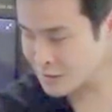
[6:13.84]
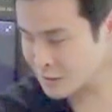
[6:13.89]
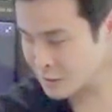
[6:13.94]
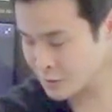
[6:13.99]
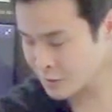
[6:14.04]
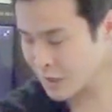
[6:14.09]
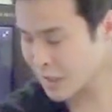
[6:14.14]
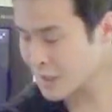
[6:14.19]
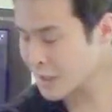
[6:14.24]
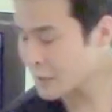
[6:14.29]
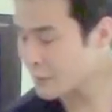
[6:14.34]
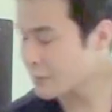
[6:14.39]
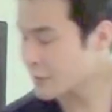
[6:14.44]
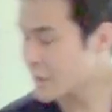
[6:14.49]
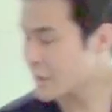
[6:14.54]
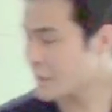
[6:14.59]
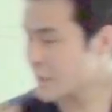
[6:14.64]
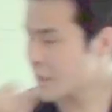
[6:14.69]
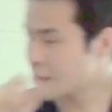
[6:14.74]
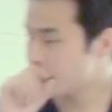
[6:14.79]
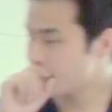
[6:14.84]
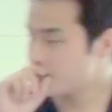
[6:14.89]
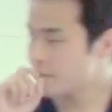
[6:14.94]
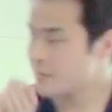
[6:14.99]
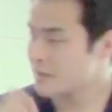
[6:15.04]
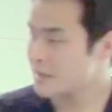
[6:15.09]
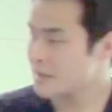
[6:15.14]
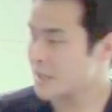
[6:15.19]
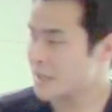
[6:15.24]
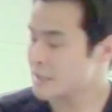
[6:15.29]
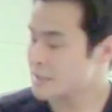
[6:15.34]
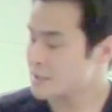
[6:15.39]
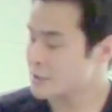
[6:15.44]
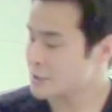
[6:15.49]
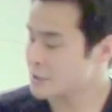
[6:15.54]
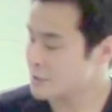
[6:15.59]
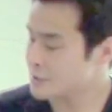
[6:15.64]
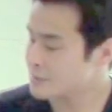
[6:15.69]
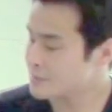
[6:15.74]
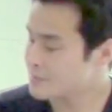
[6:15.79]
そのカテゴリーに対
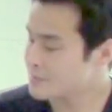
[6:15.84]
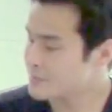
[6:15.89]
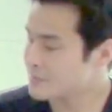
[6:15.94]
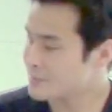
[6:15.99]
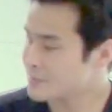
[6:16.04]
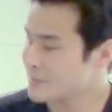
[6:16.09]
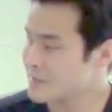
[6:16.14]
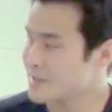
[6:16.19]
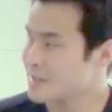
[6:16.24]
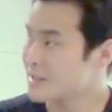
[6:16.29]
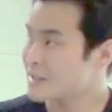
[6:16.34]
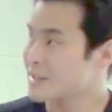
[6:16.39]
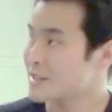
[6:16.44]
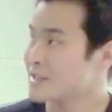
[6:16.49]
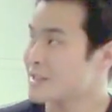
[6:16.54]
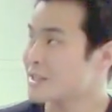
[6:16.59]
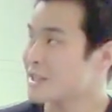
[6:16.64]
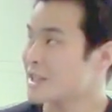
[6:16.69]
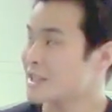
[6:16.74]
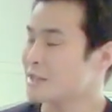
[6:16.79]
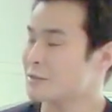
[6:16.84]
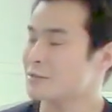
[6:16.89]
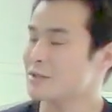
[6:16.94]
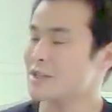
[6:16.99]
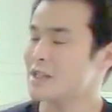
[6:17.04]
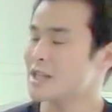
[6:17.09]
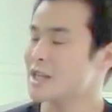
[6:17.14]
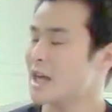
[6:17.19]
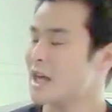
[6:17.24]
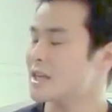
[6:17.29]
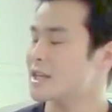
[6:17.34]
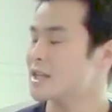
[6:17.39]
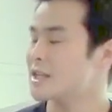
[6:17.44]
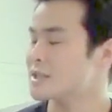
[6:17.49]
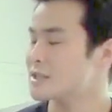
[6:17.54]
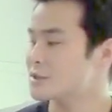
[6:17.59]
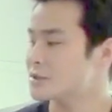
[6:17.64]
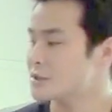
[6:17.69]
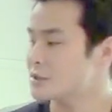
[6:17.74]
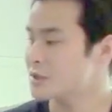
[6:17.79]
するカテゴリーに関
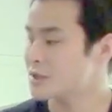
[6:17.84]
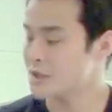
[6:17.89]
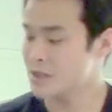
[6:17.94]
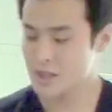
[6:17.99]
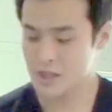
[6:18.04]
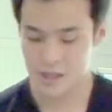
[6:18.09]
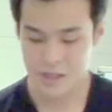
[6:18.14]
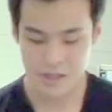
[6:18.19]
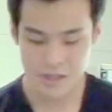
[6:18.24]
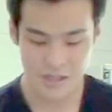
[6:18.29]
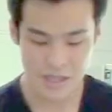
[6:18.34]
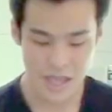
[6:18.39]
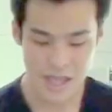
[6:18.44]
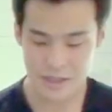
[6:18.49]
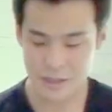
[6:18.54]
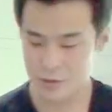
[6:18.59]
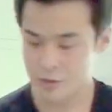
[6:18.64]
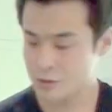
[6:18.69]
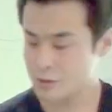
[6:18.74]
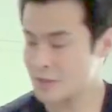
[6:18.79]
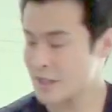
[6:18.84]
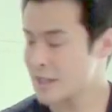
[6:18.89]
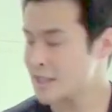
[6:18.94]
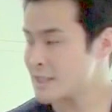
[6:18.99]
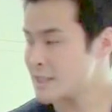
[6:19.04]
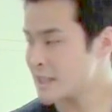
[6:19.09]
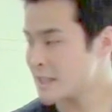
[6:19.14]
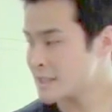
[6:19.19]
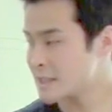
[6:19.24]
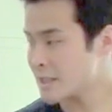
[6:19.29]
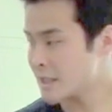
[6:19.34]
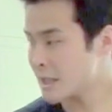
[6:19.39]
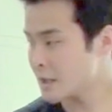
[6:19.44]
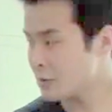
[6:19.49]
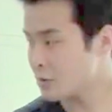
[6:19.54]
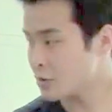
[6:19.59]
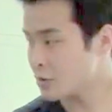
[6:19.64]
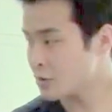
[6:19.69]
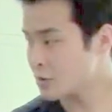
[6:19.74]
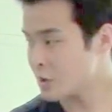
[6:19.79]
連する重要なインスタンスだ
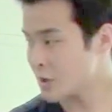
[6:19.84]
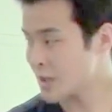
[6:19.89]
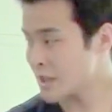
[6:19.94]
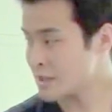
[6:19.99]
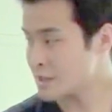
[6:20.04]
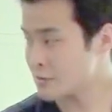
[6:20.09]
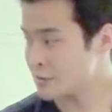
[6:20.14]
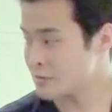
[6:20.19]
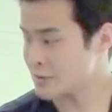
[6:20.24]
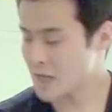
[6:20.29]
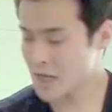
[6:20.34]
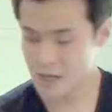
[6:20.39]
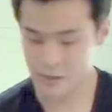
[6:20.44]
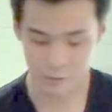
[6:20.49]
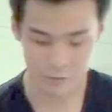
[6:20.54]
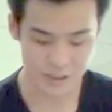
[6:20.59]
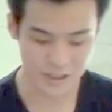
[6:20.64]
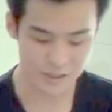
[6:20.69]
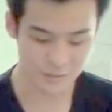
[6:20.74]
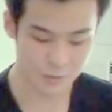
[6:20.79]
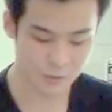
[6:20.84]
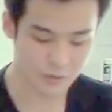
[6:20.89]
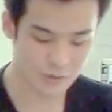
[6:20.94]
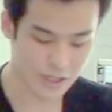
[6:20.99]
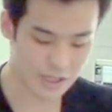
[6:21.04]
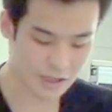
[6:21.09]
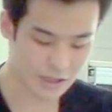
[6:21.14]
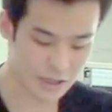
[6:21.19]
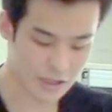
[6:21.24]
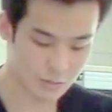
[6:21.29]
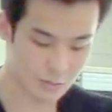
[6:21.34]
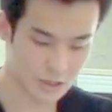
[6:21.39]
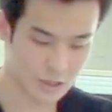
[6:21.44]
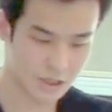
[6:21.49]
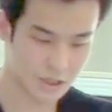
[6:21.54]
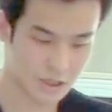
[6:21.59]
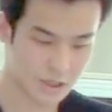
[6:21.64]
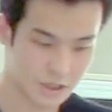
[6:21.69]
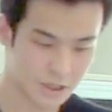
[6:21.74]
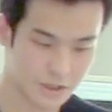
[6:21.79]
けを取り出すようなアルゴリズムとなっていま
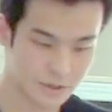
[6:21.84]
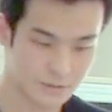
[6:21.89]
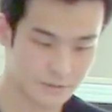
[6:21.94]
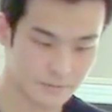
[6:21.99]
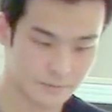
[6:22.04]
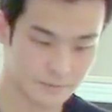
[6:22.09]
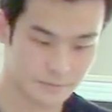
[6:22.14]
す。